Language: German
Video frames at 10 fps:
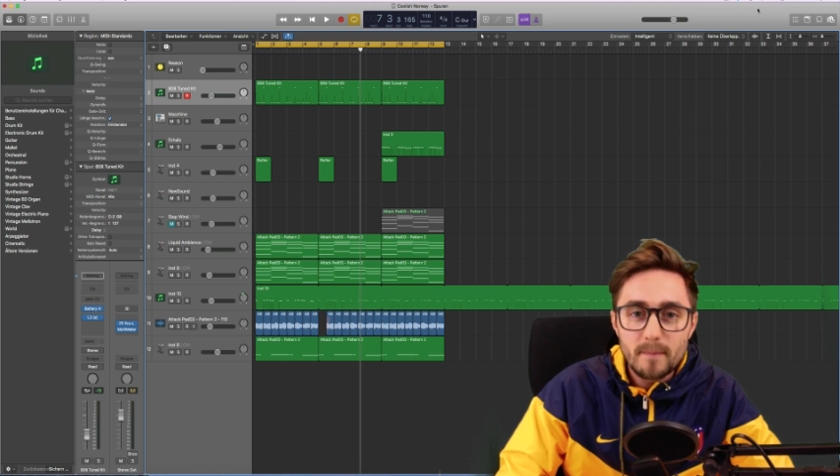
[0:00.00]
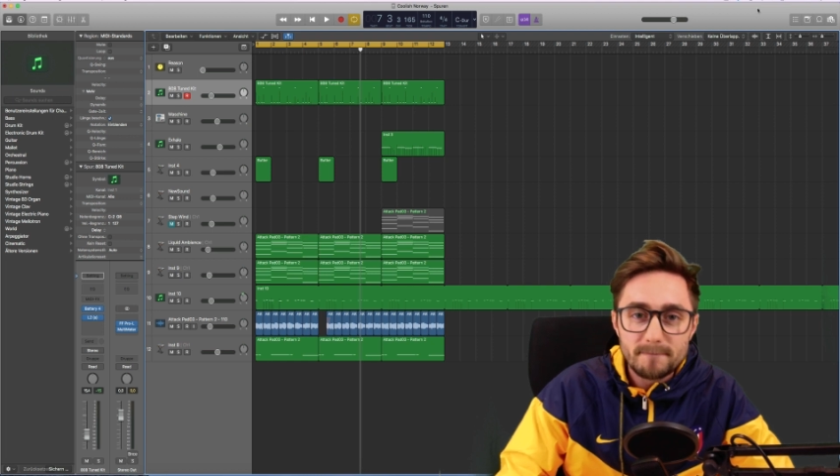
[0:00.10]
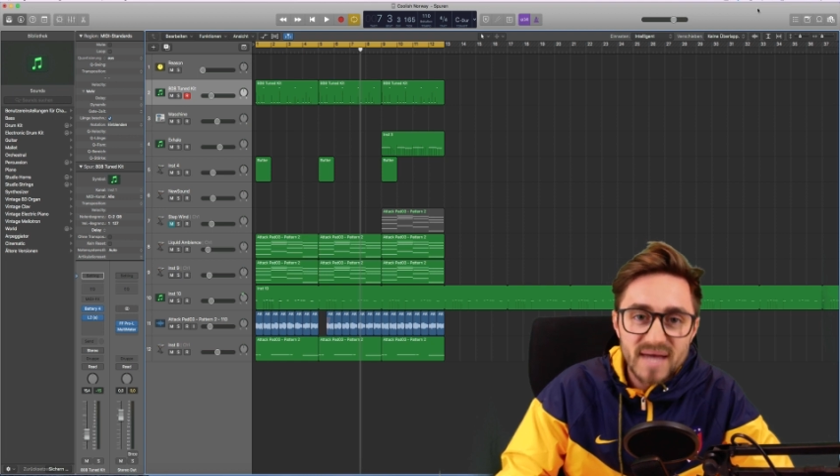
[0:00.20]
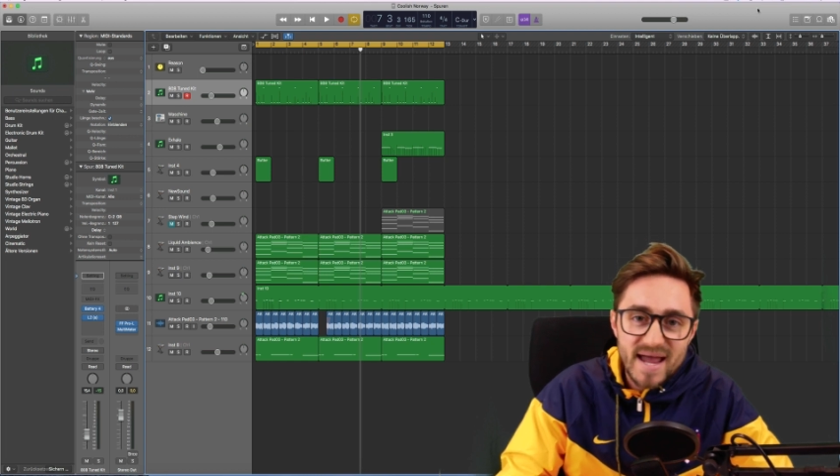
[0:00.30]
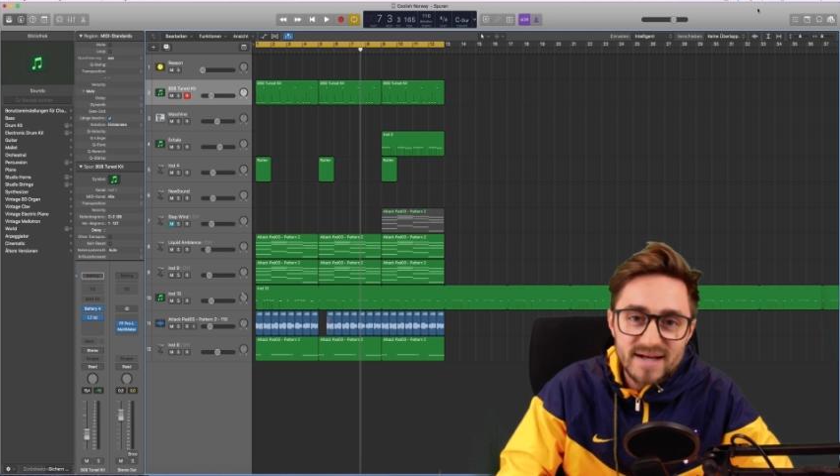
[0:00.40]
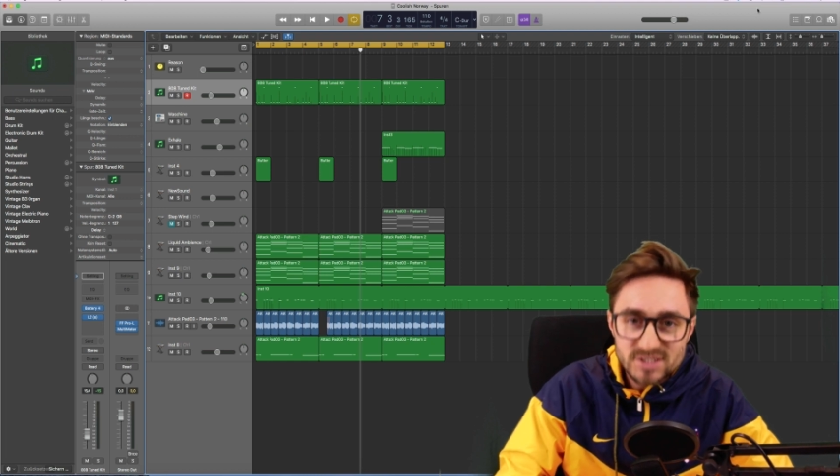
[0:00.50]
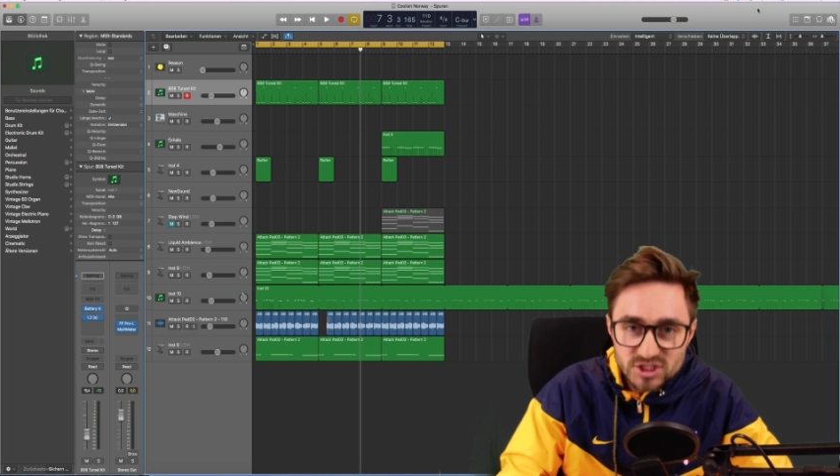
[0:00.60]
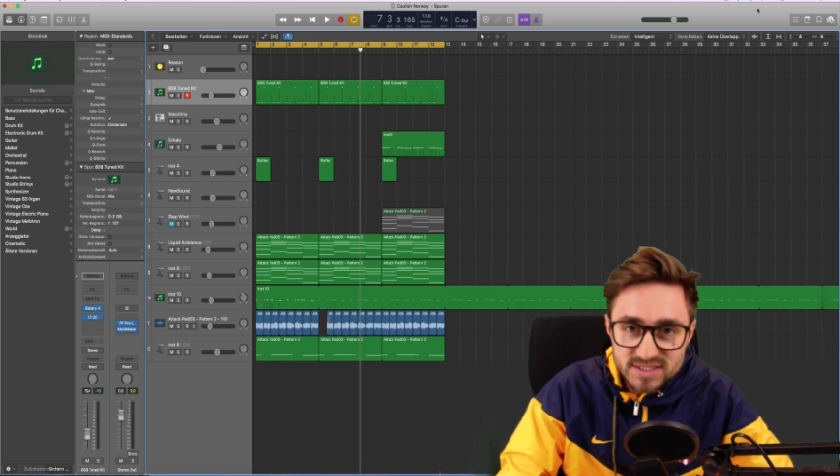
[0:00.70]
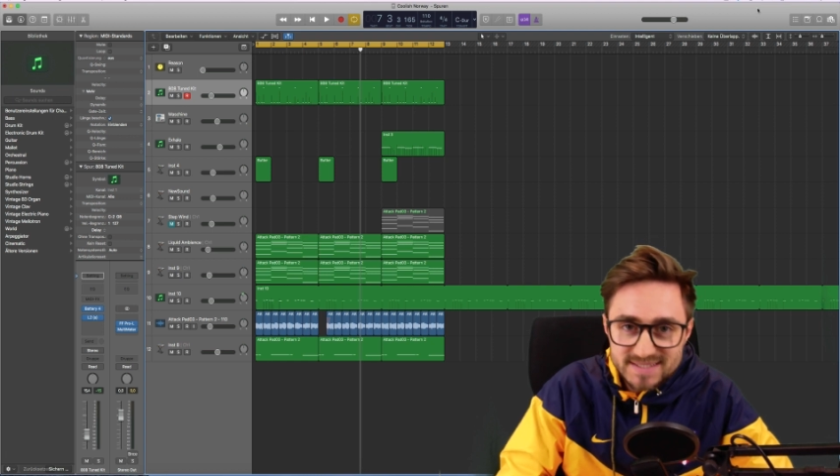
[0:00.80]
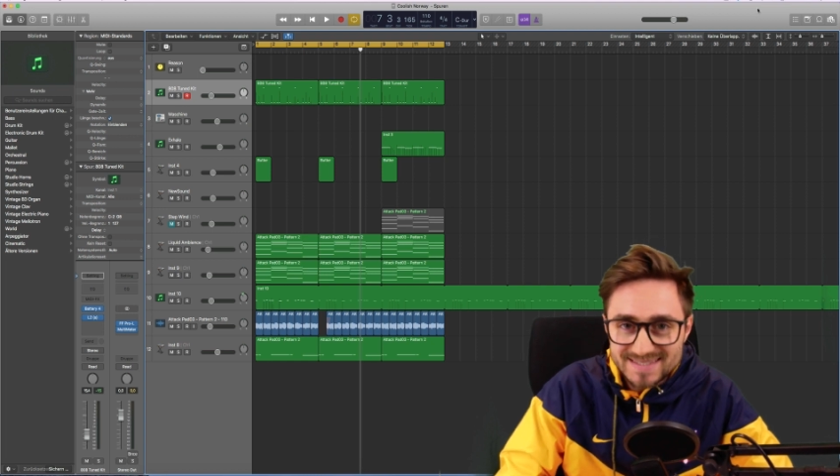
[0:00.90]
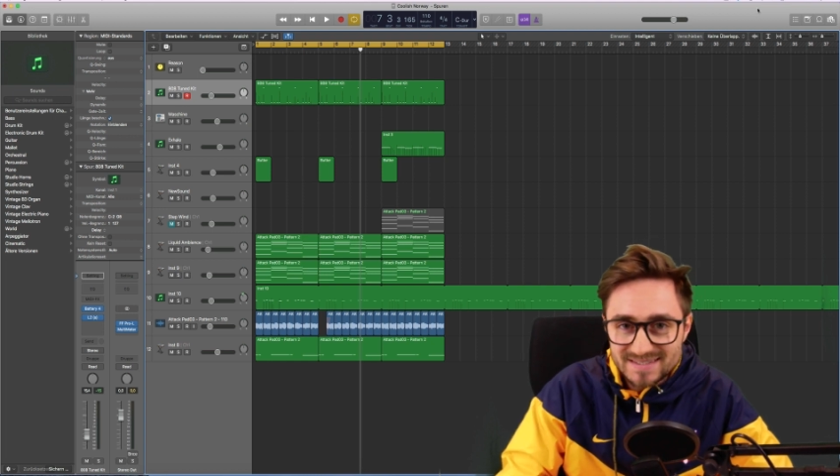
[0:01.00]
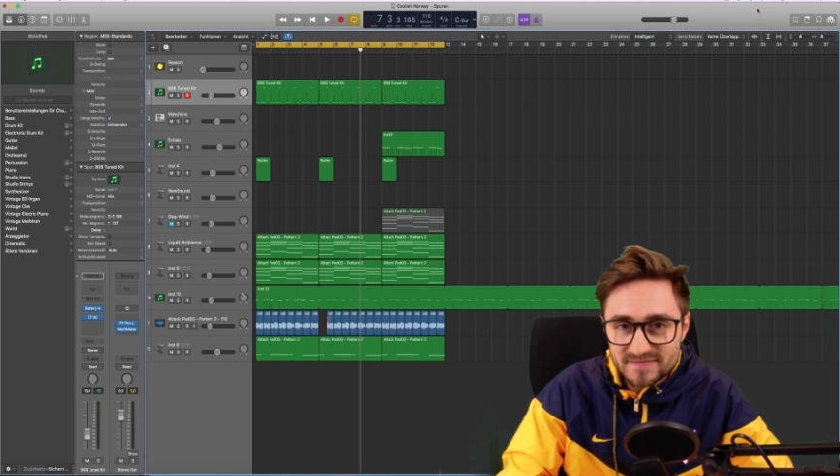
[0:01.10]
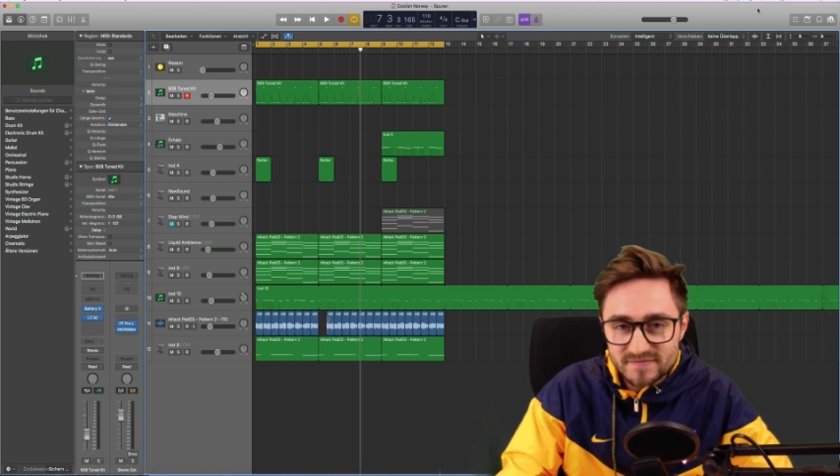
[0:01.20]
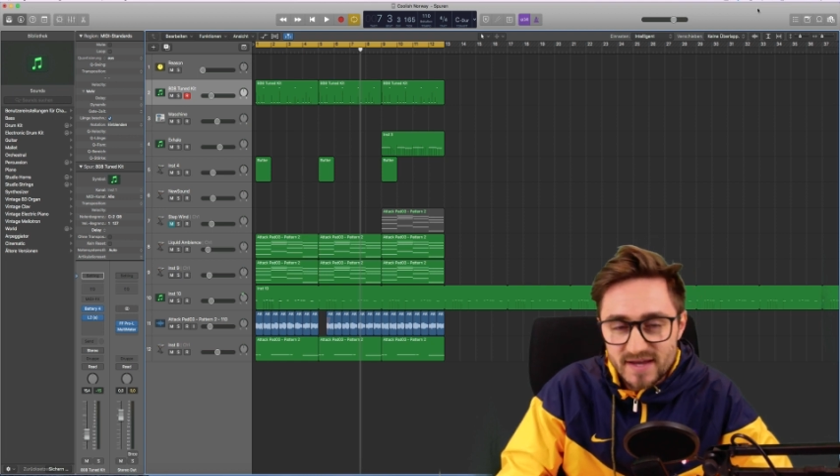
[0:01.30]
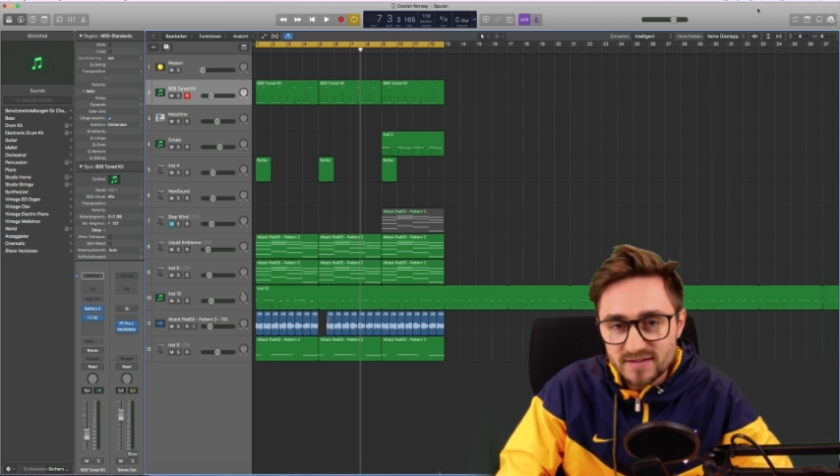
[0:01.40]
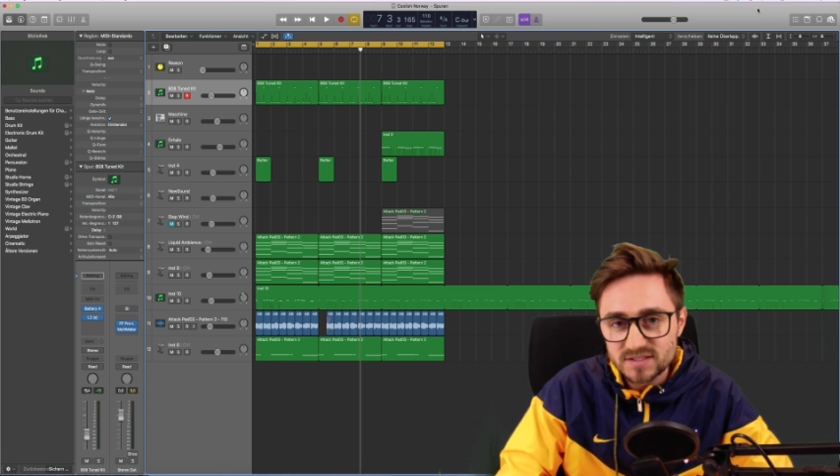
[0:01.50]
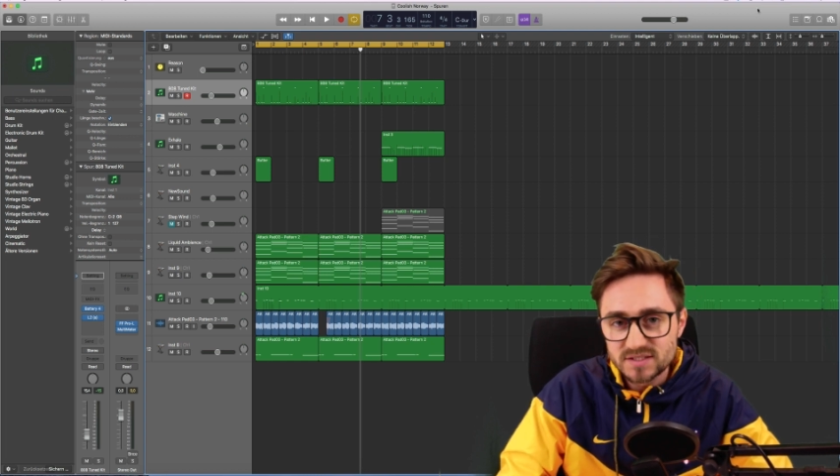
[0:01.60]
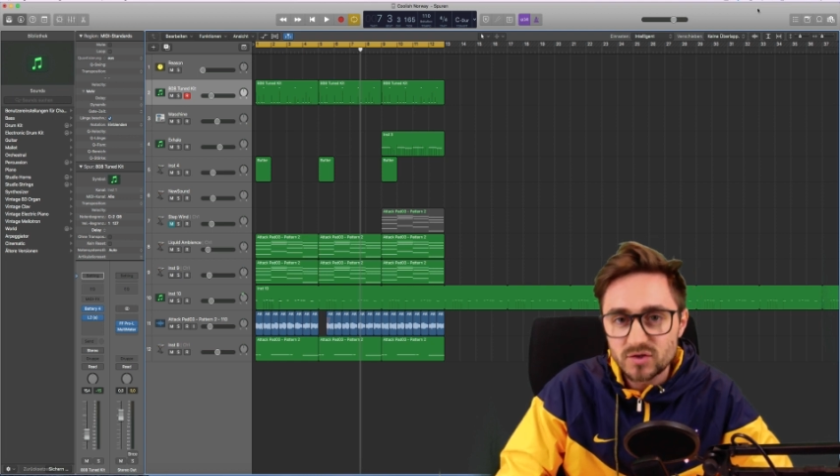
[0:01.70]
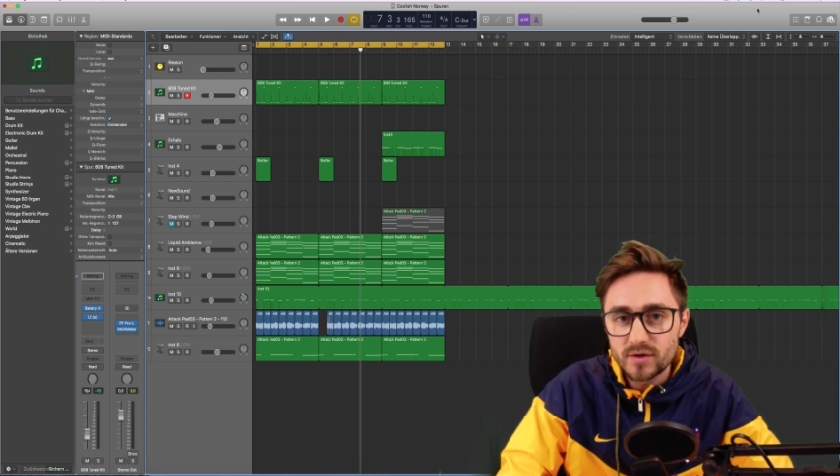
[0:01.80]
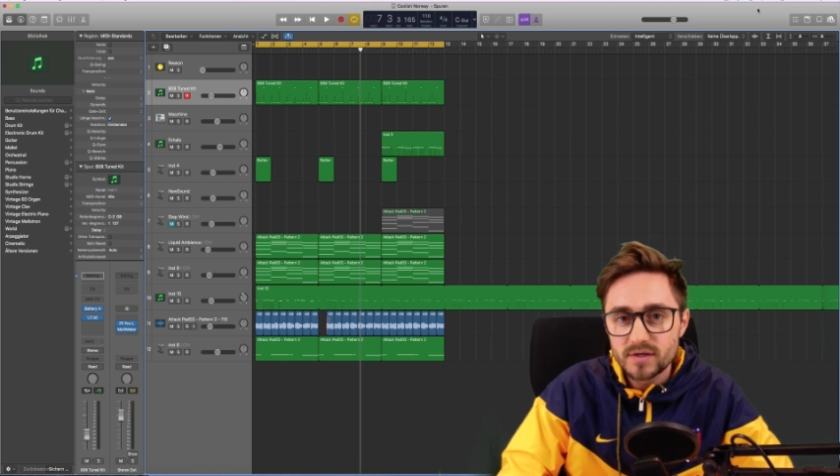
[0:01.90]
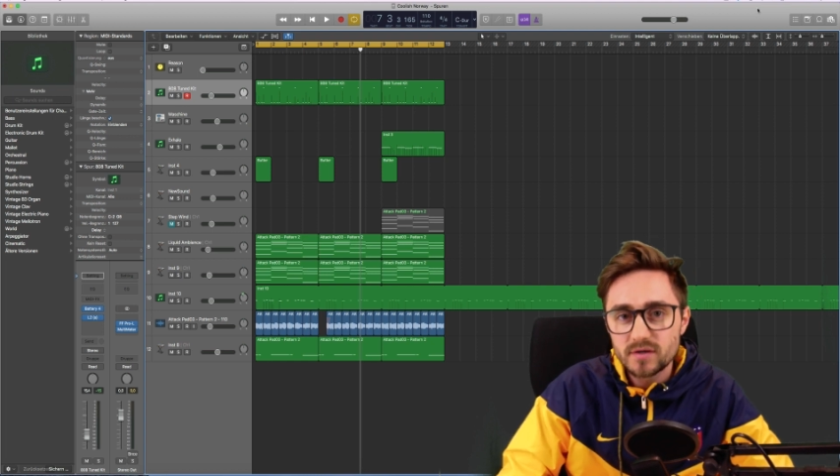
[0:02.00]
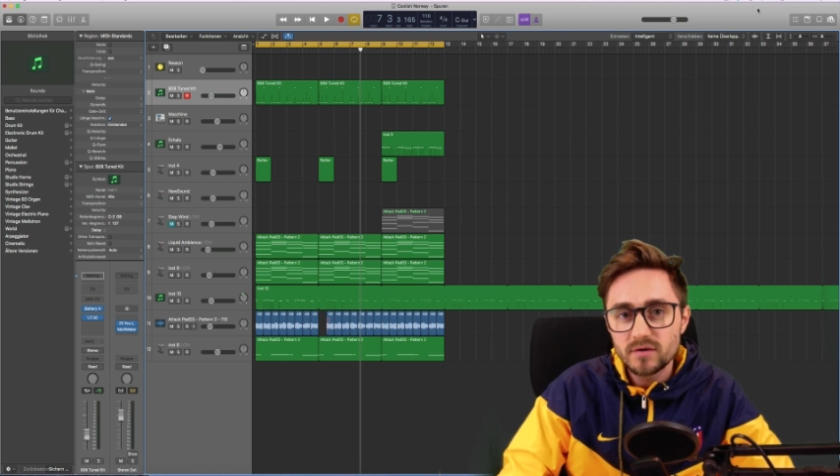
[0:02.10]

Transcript: beherrscht diese Werkzeuge